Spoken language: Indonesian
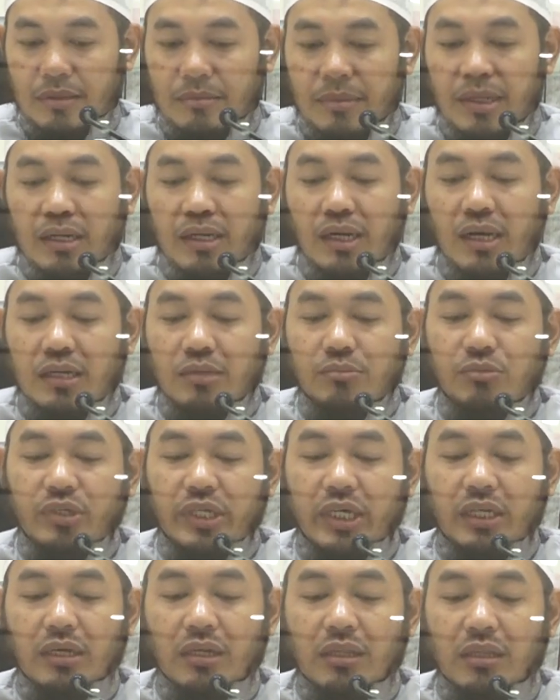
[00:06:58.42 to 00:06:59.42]
Maka
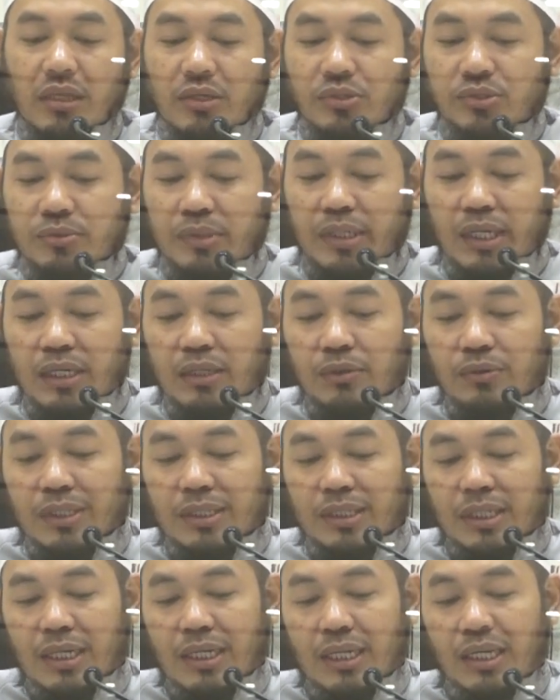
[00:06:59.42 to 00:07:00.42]
kemudian Allah Subhanahu wa
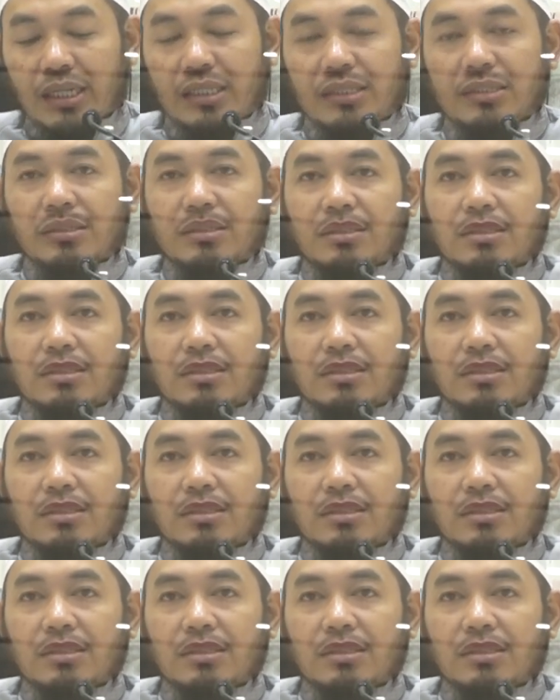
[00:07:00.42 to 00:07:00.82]
taala